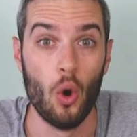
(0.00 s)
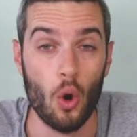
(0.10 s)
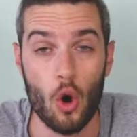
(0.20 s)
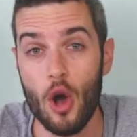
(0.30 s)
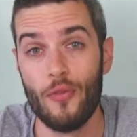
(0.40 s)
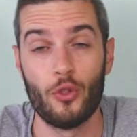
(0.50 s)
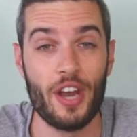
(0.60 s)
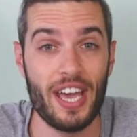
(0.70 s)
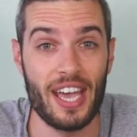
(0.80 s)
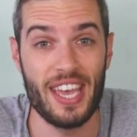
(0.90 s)
oh,
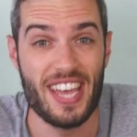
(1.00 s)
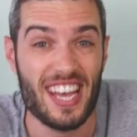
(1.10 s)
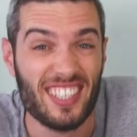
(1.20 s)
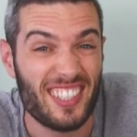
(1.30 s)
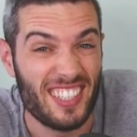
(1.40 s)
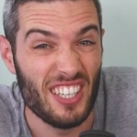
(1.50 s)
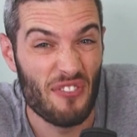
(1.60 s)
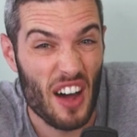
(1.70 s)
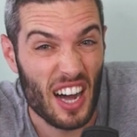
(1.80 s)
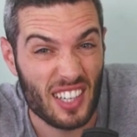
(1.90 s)
non è che i
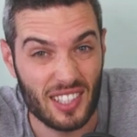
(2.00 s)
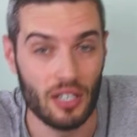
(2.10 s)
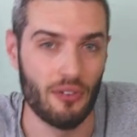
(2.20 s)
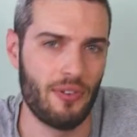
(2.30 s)
Sivax